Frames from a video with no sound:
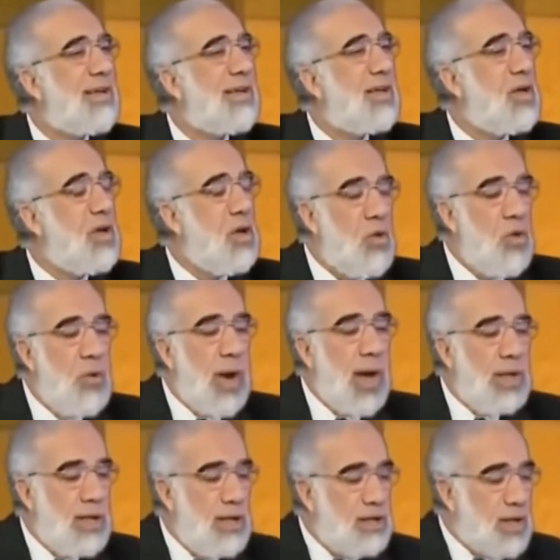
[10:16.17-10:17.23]
وبعدين
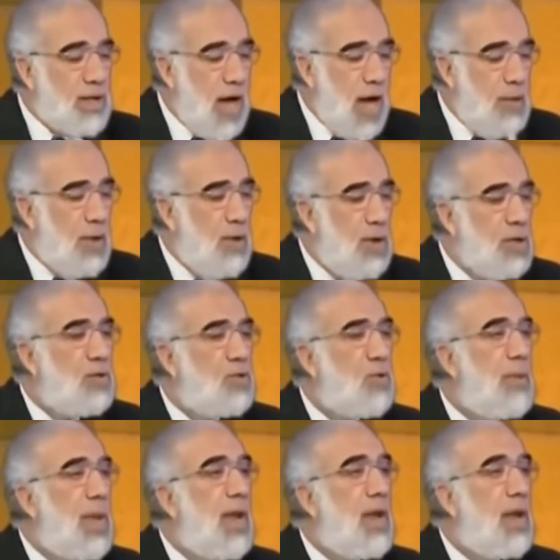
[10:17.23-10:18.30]
الصحابة وجدوا
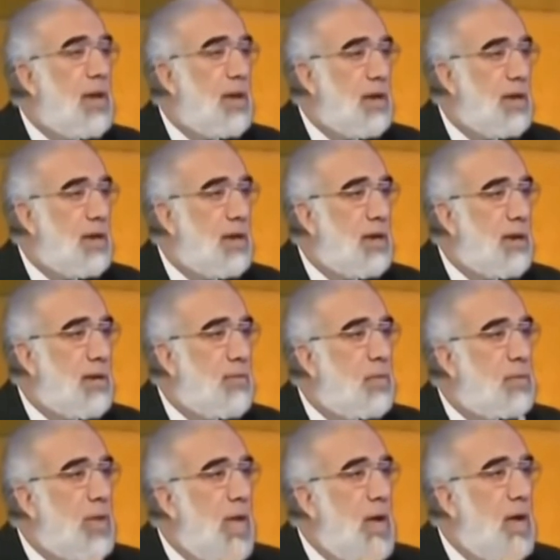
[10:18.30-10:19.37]
بللا
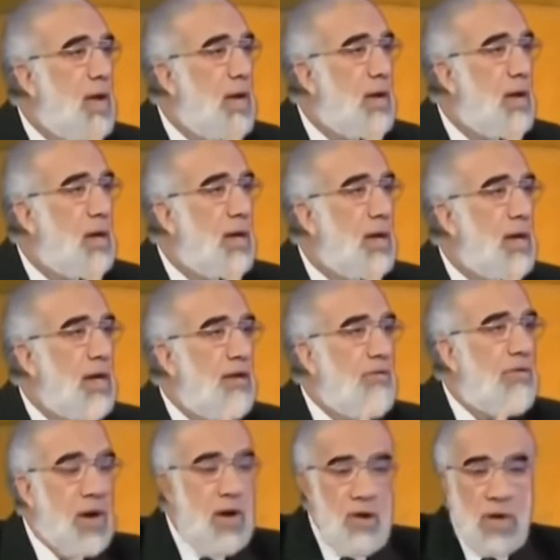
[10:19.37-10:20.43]
مبتل فقال
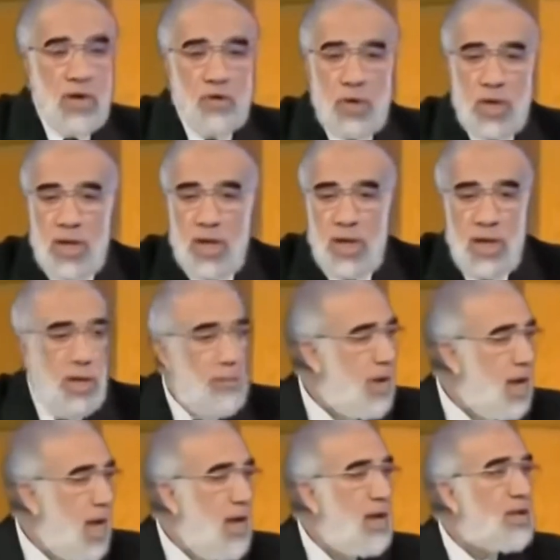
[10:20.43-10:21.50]
يا رسول الله من
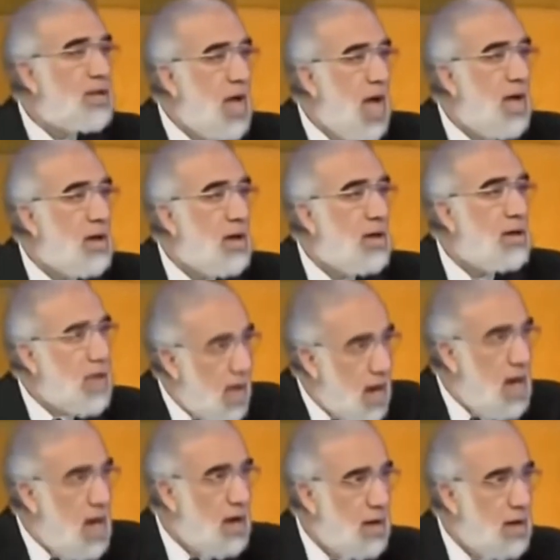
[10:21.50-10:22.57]
أين صحراء صحراء
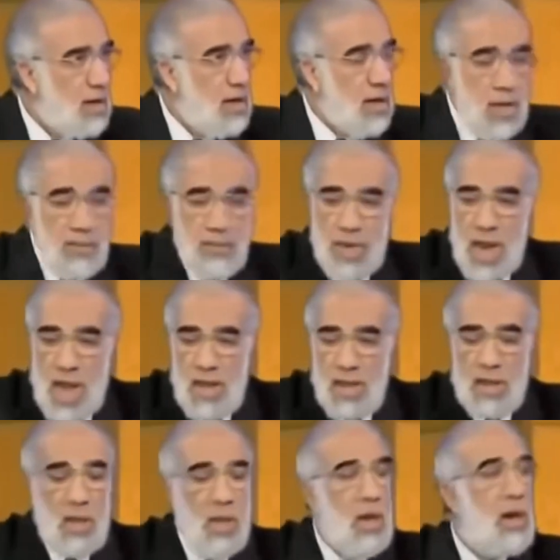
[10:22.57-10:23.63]
نعم من أين
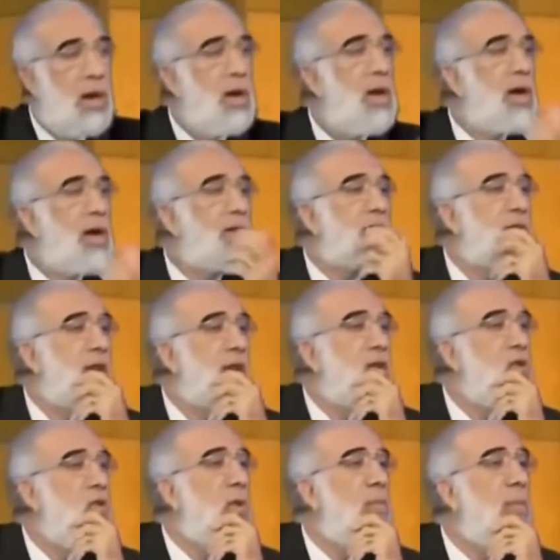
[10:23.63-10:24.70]
قال غسلته
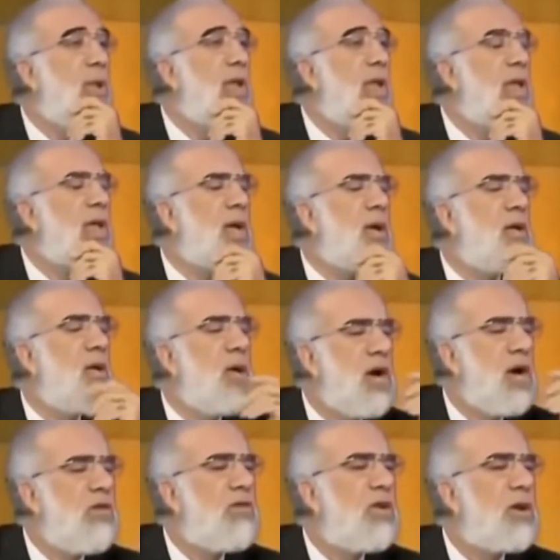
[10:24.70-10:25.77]
الملائكة ووقف
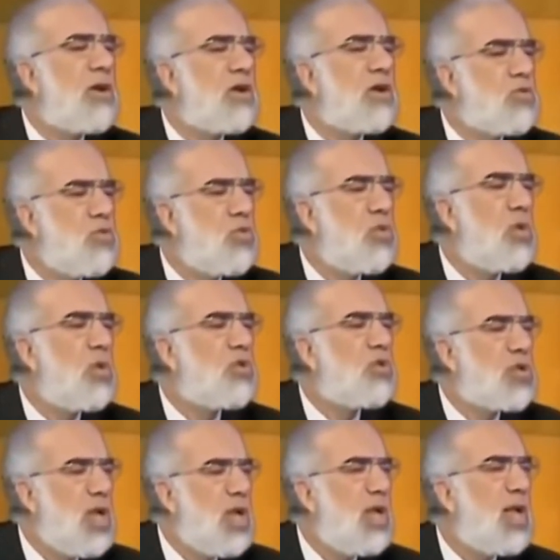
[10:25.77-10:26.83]
الرسول وهو
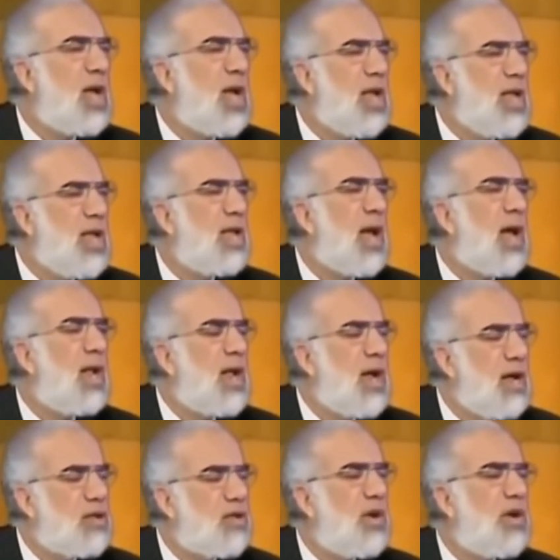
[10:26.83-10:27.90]
يصلي عليه على
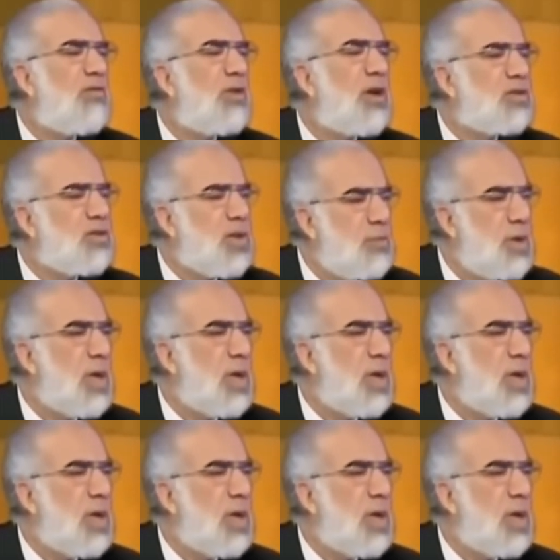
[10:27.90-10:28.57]
أطراف أصابعه